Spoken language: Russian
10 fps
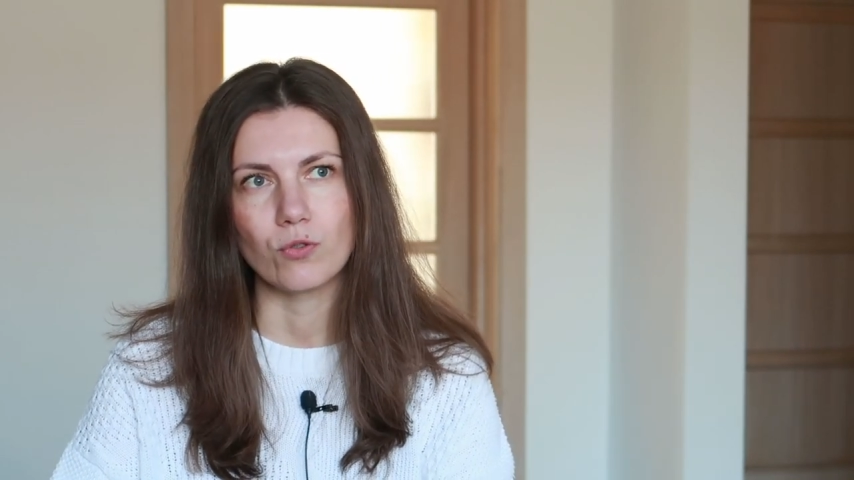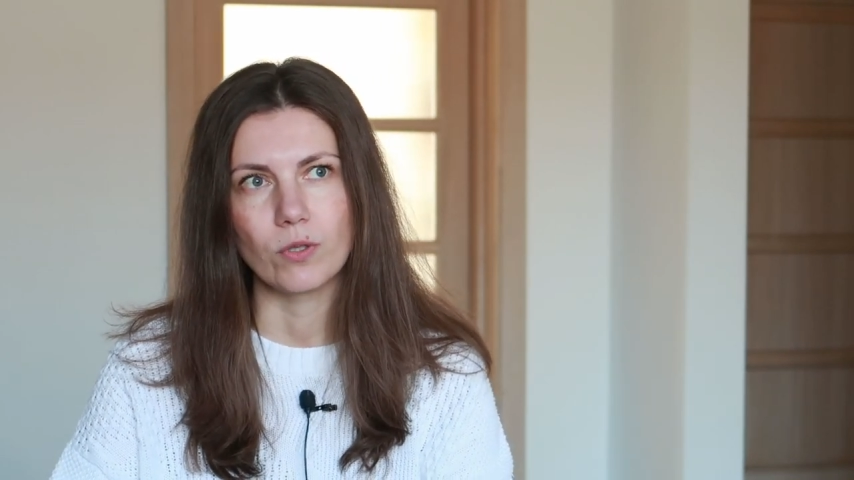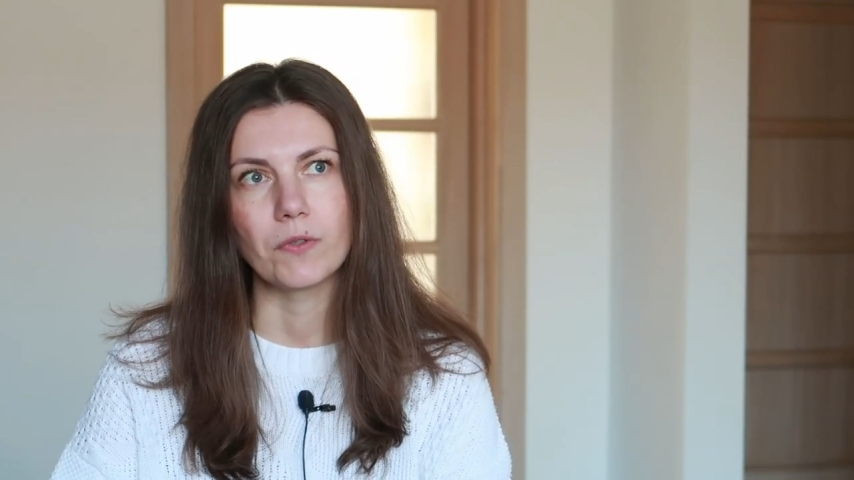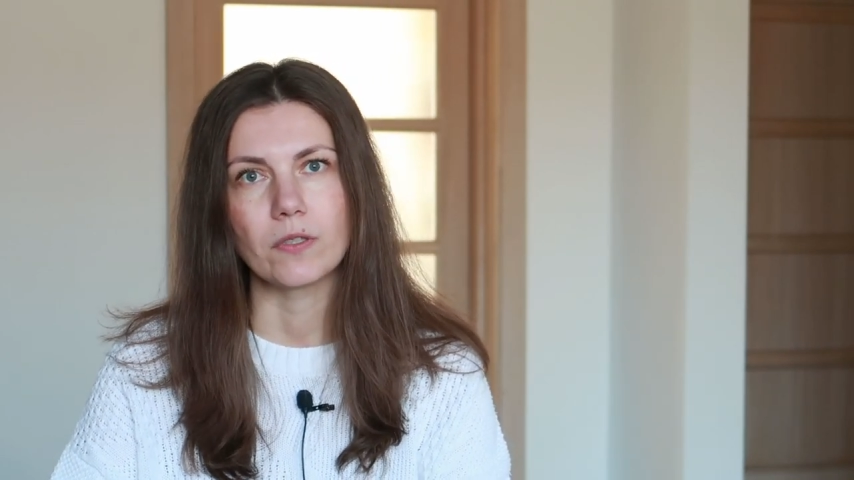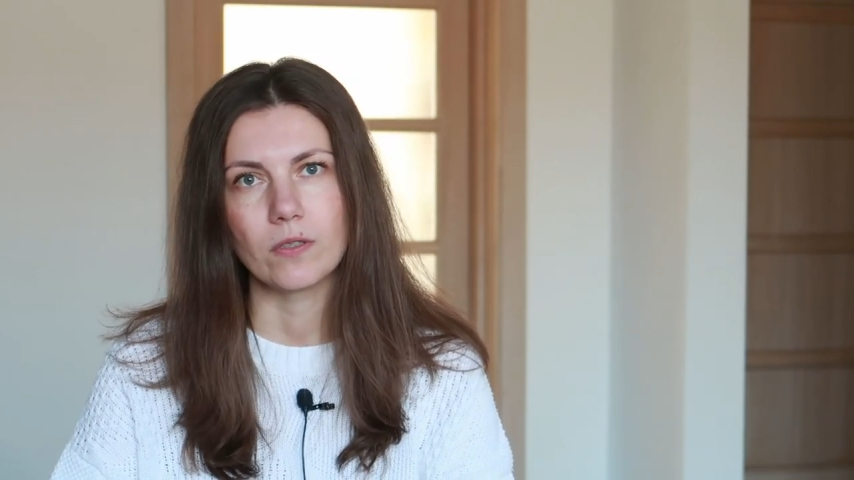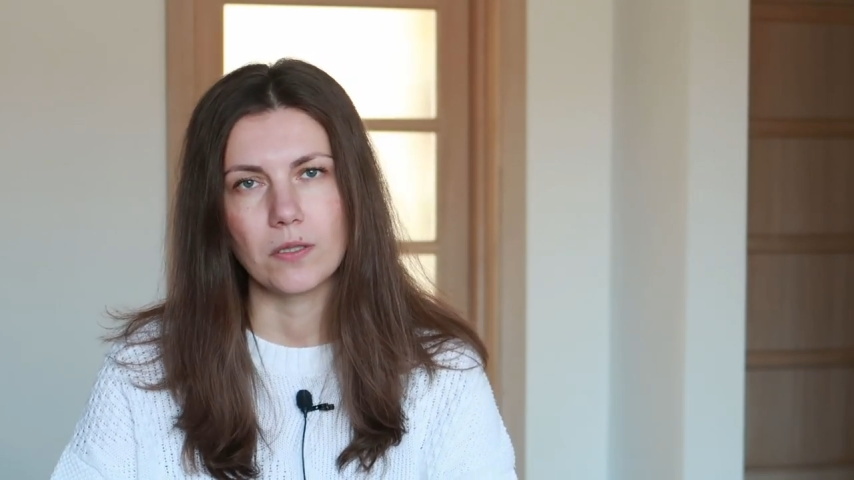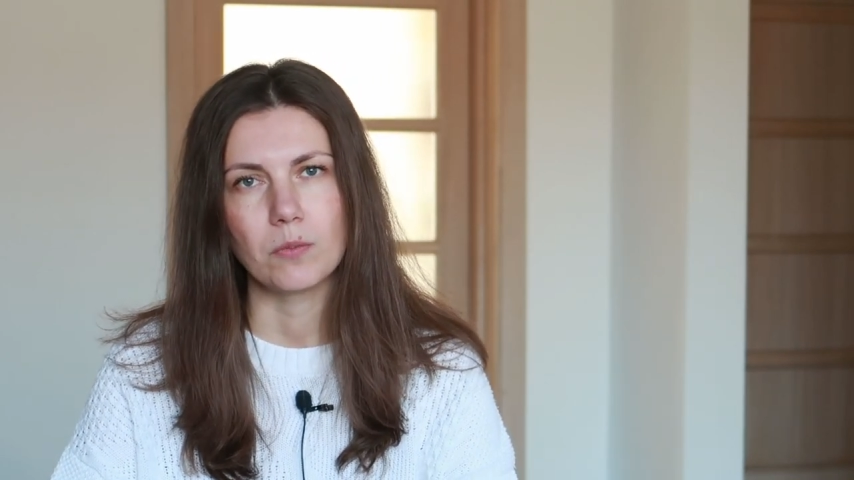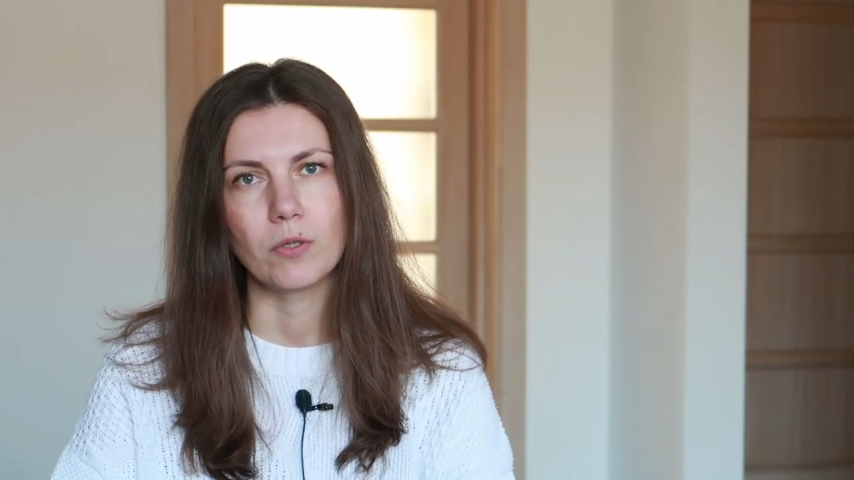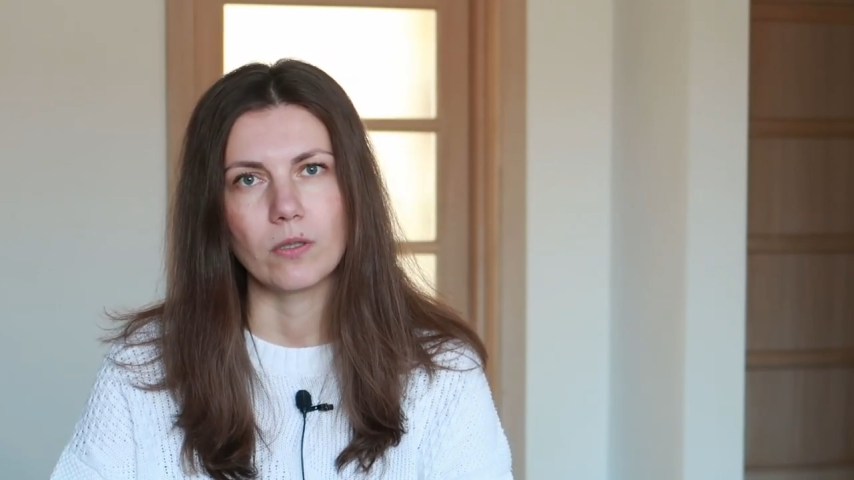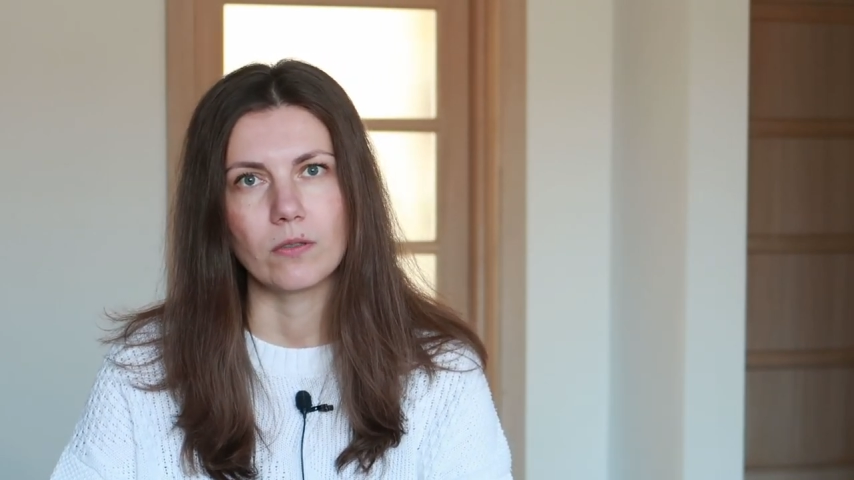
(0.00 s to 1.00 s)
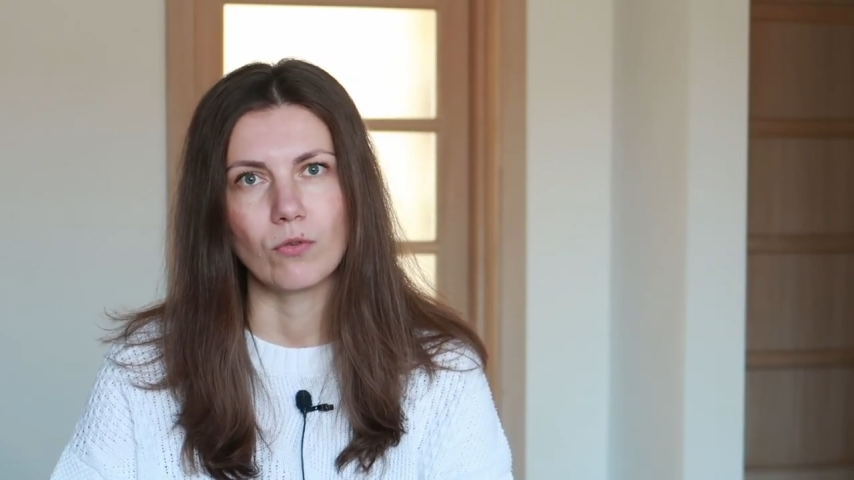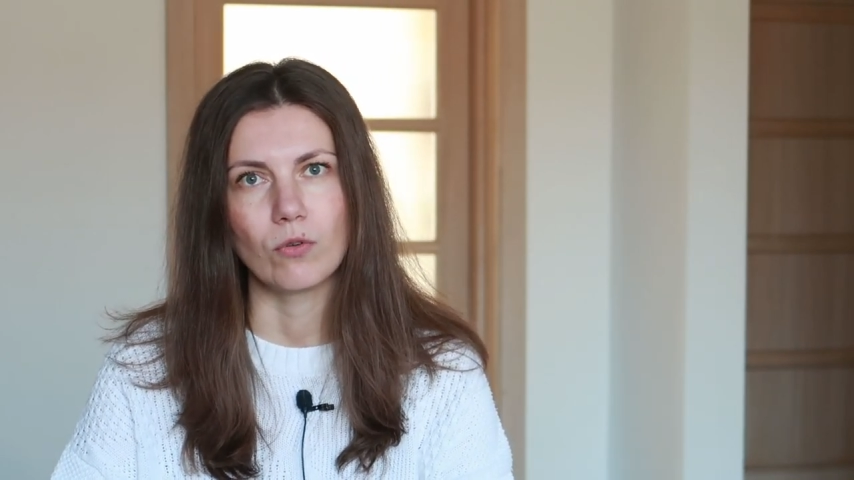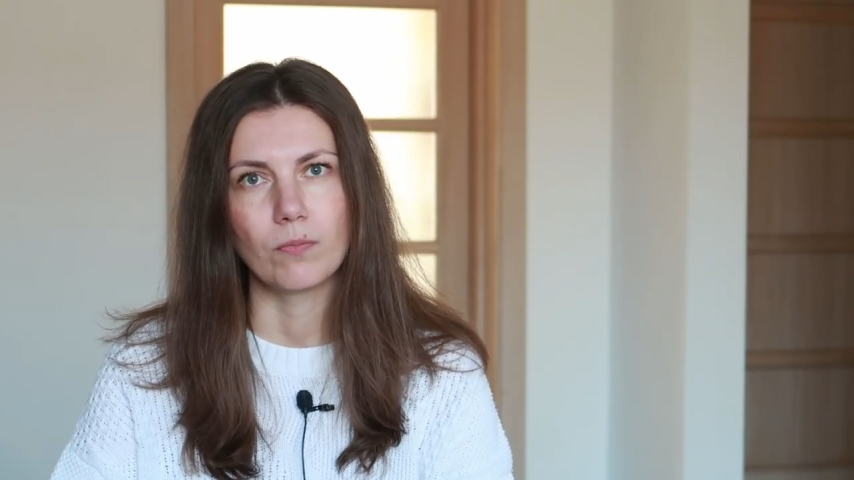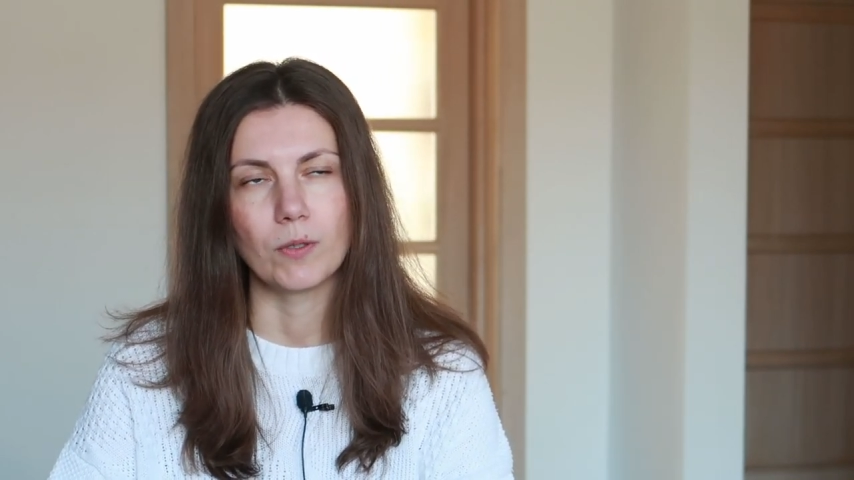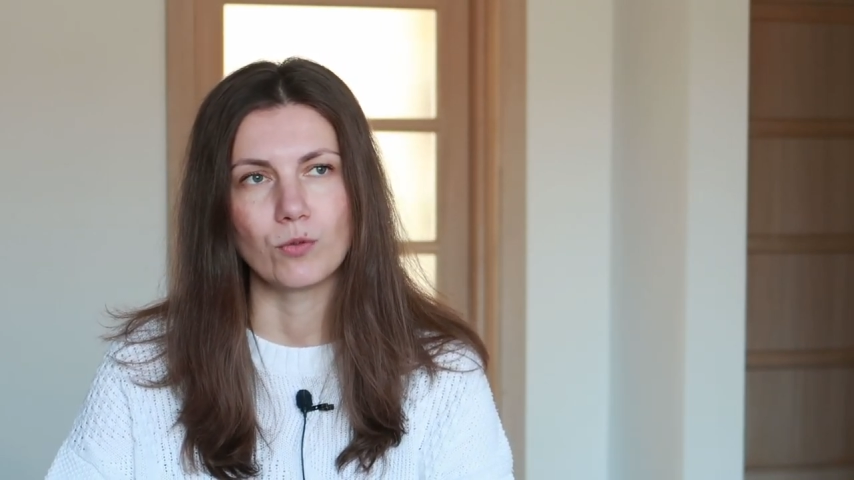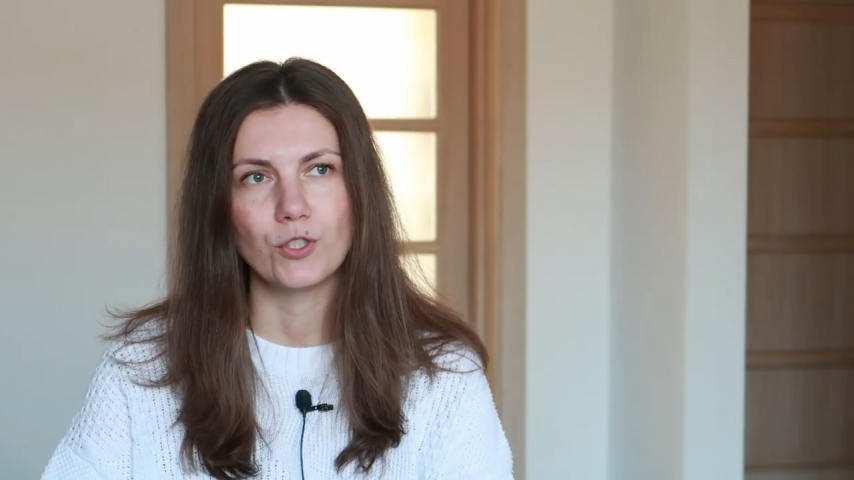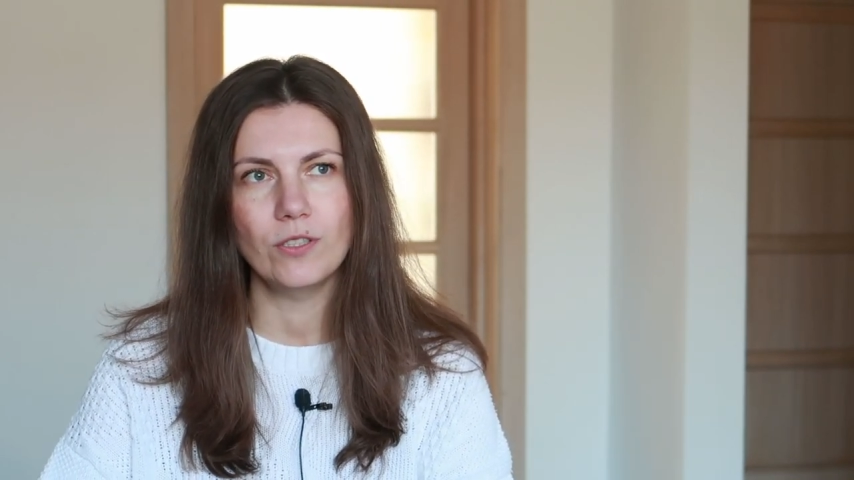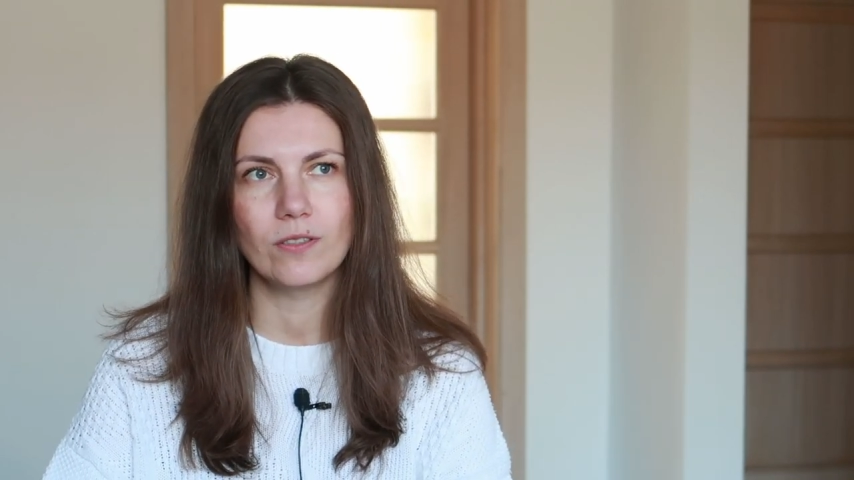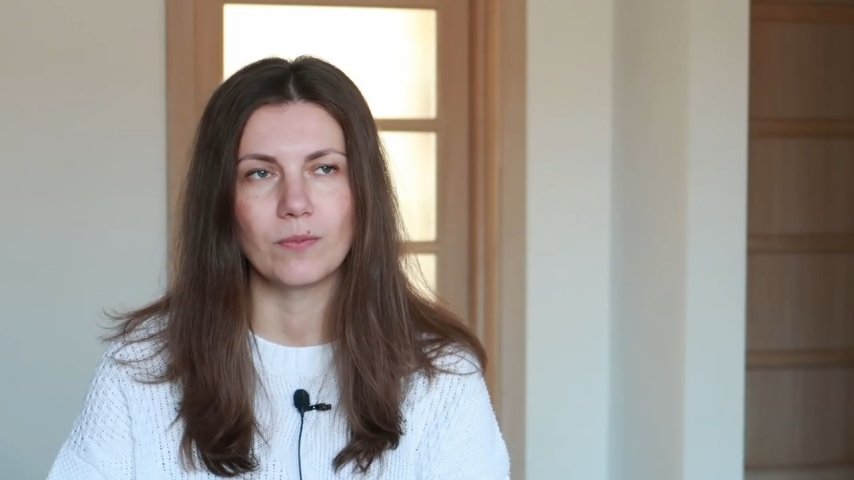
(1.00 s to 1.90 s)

что, наверное, надо было его получить